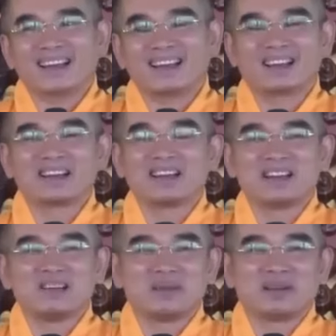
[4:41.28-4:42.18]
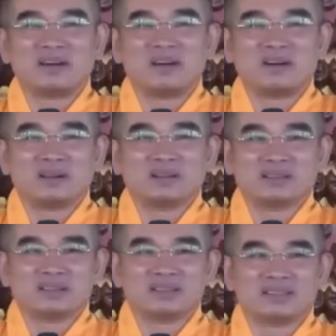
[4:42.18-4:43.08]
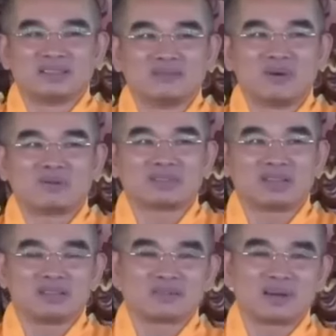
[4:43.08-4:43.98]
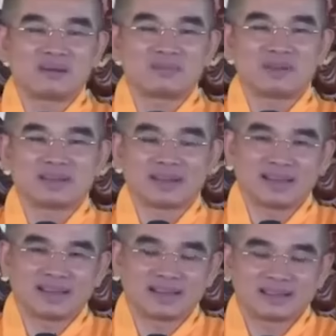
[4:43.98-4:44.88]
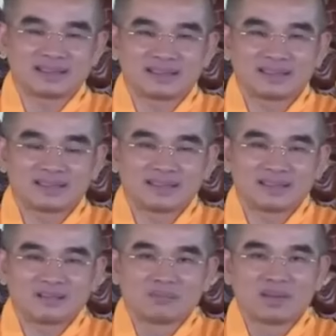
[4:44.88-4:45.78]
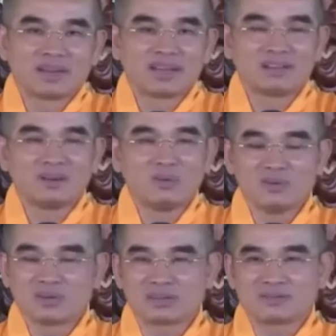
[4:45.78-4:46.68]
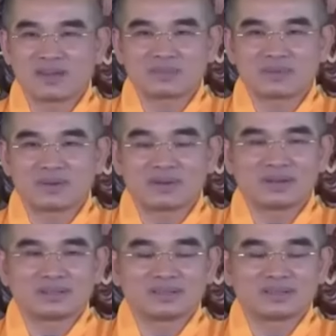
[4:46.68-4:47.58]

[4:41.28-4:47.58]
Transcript: Có khi mình ngồi một thời pháp mình nghe, mà nghe đúng chánh pháp rồi á,